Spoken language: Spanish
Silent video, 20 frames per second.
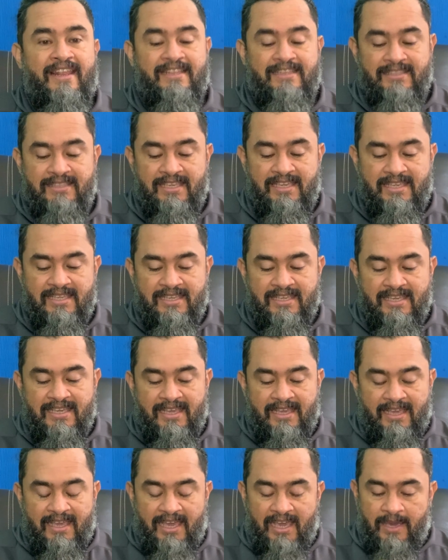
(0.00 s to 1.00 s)
en ti,
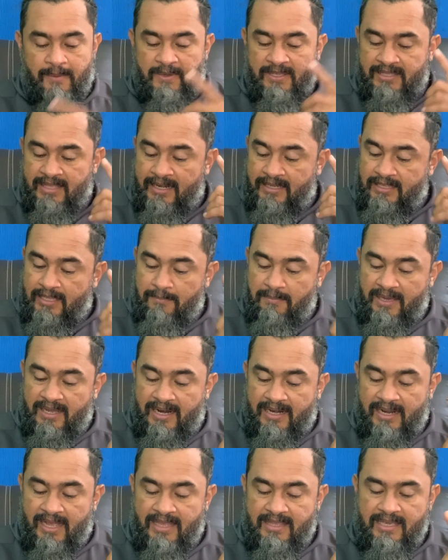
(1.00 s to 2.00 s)
evitar temer
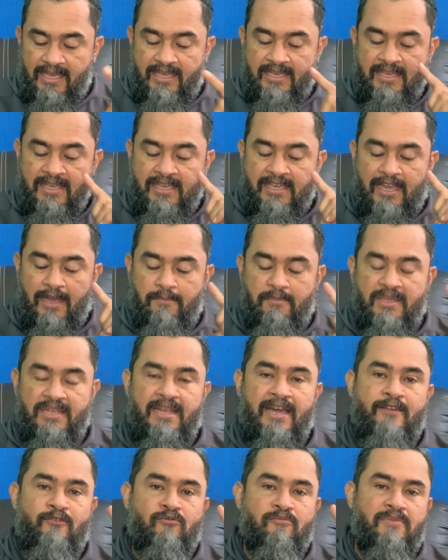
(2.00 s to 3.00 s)
a nadie y
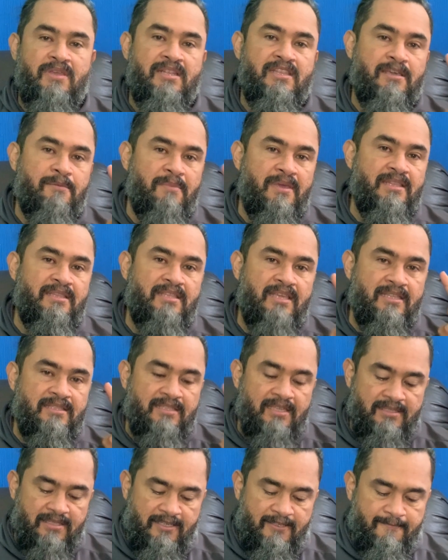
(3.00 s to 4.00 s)
caminar humildemente
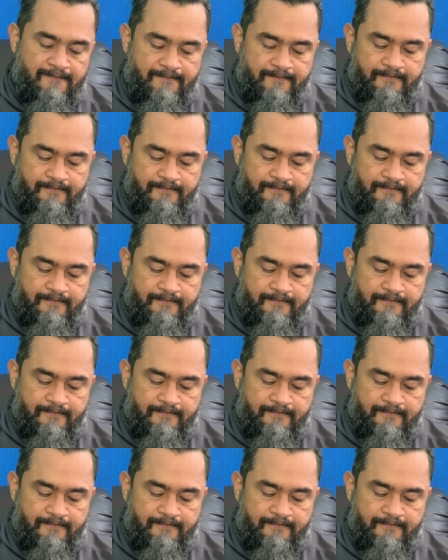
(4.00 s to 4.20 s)
ante ti.